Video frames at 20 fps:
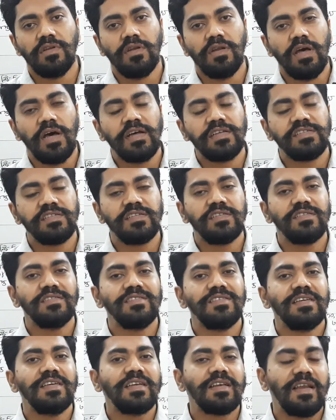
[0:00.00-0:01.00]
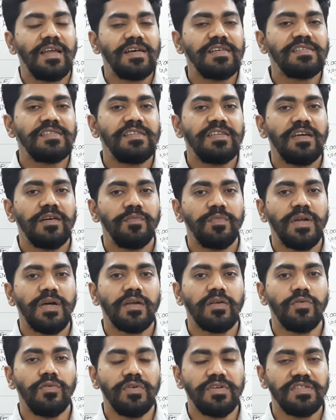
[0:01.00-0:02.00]
লাস্ট যে ক্লাসটি আমরা
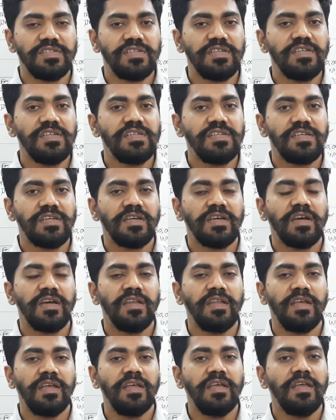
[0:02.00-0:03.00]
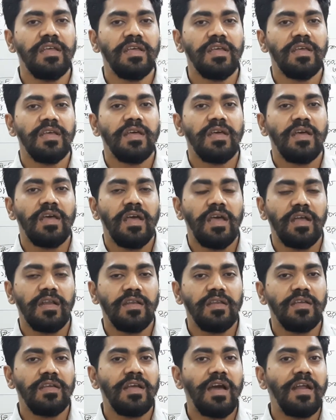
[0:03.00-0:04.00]
করেছি সেখানে
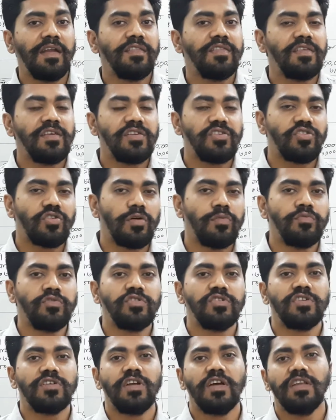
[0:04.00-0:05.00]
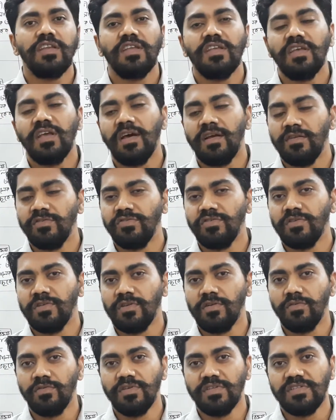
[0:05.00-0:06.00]
একটি গাণিতিক সমস্যা নিয়ে আলোচনা
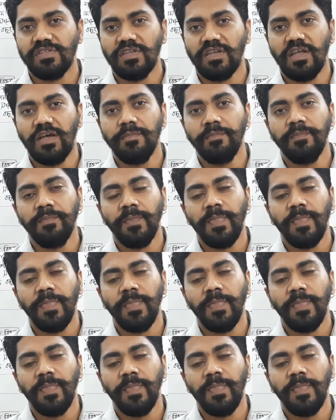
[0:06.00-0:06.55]
করেছিলাম